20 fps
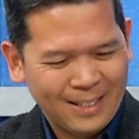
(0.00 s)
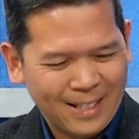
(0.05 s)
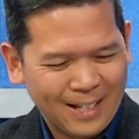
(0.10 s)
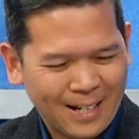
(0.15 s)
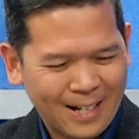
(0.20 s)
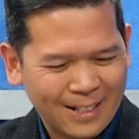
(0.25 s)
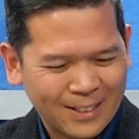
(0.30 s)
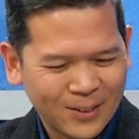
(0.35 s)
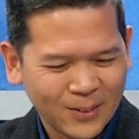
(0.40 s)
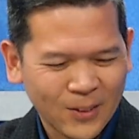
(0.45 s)

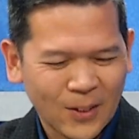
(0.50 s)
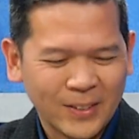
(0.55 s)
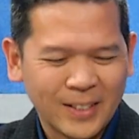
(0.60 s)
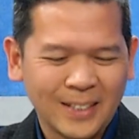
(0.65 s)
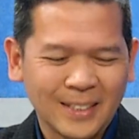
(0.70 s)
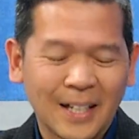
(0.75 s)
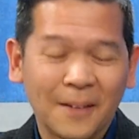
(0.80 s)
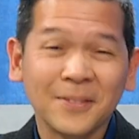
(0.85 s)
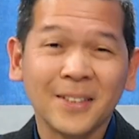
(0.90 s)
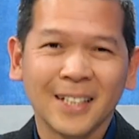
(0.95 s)
À, chúng tôi
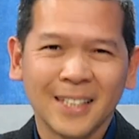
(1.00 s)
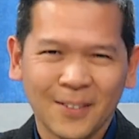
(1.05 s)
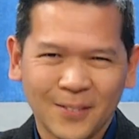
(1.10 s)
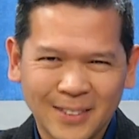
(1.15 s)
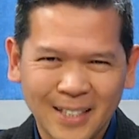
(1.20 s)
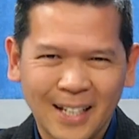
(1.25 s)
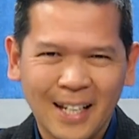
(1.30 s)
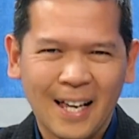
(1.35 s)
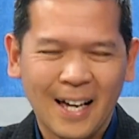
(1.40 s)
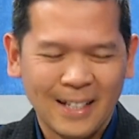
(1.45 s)
xin tạm dừng trong
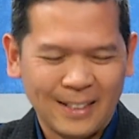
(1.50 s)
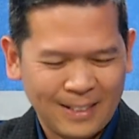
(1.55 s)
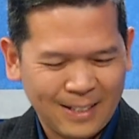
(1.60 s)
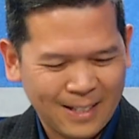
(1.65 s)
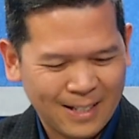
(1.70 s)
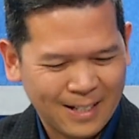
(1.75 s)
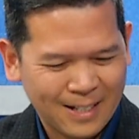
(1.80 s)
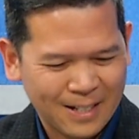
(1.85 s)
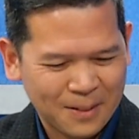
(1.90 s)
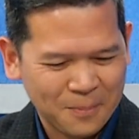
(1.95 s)
giây lát
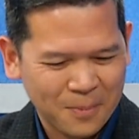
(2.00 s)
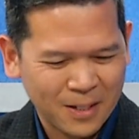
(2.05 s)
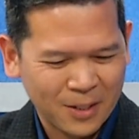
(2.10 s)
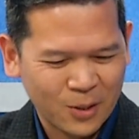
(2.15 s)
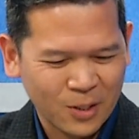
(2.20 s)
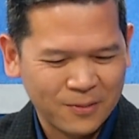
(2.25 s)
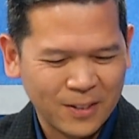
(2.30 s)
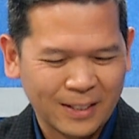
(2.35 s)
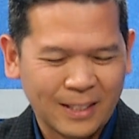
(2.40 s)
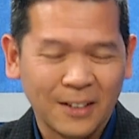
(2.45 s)
là à, mời
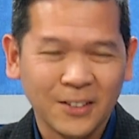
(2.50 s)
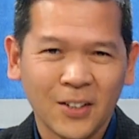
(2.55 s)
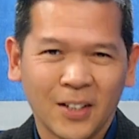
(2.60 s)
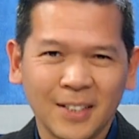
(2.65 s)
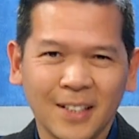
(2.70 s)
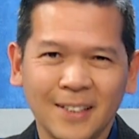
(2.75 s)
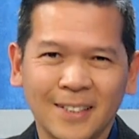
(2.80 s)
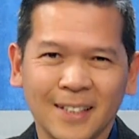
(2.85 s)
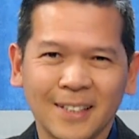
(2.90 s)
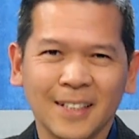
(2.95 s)
quý vị theo dõi
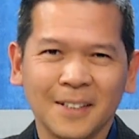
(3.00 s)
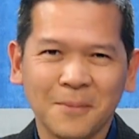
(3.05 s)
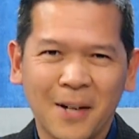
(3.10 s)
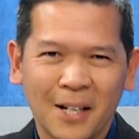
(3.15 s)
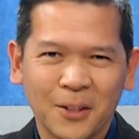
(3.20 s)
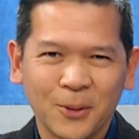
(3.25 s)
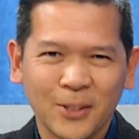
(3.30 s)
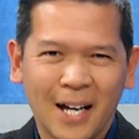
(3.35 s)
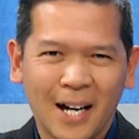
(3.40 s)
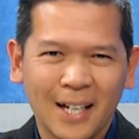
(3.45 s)
chương trình thương
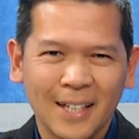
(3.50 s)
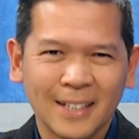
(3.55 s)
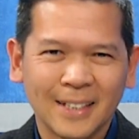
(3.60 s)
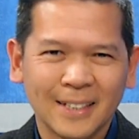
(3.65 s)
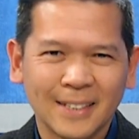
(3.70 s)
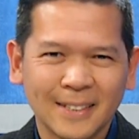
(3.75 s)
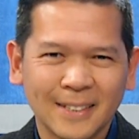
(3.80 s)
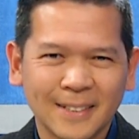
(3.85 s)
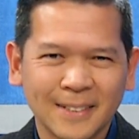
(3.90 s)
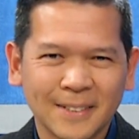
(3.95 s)
mại của đài.